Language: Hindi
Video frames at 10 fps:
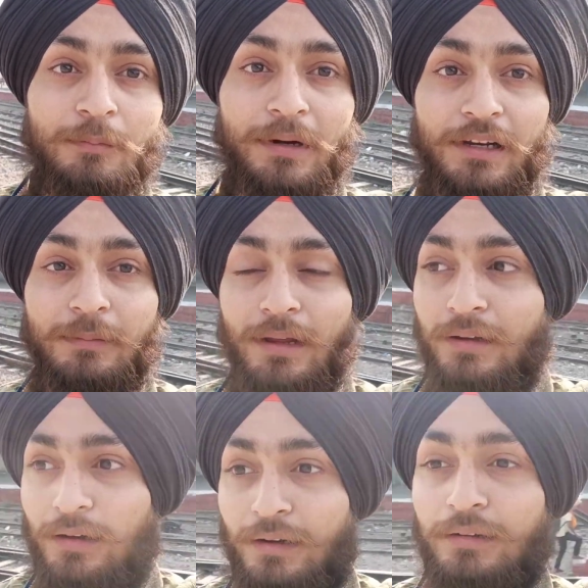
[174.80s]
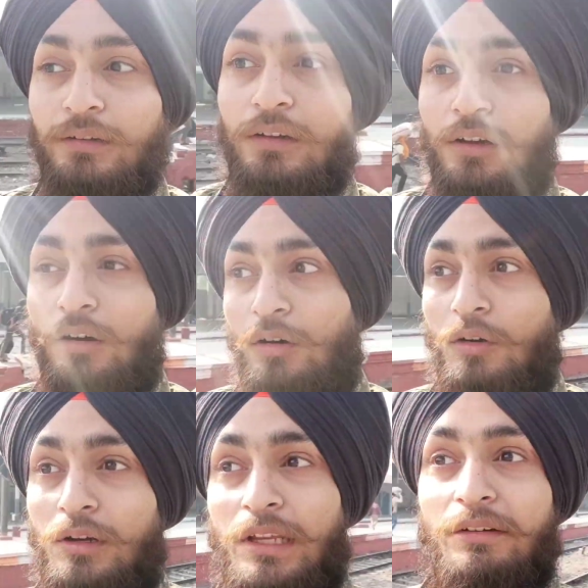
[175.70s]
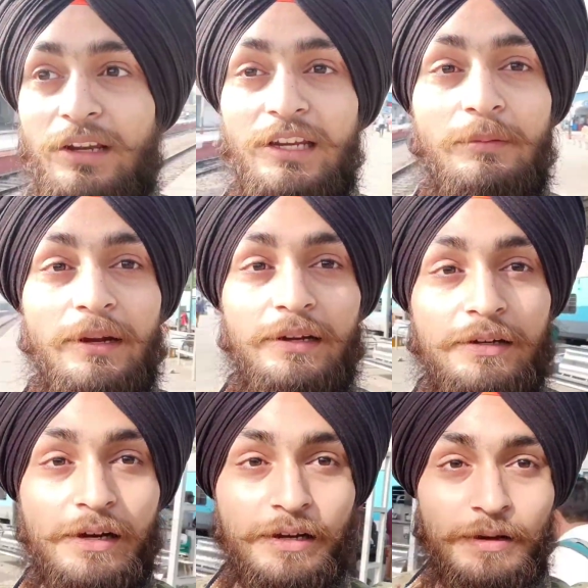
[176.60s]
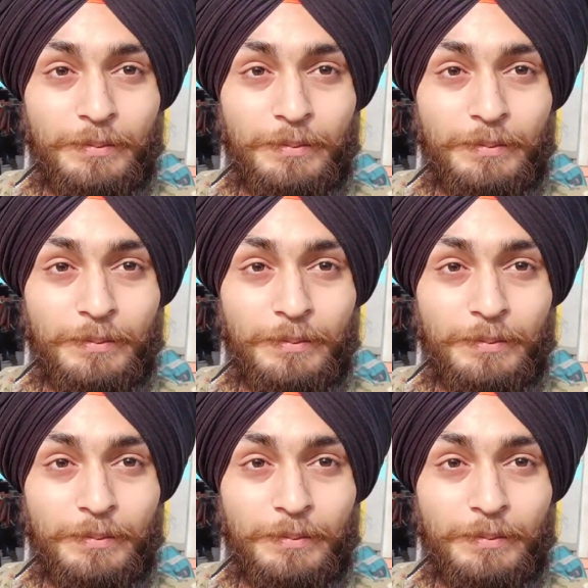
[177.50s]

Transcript: पटरी पार कर रहे हैं और ये वाली मेरी ट्रेन है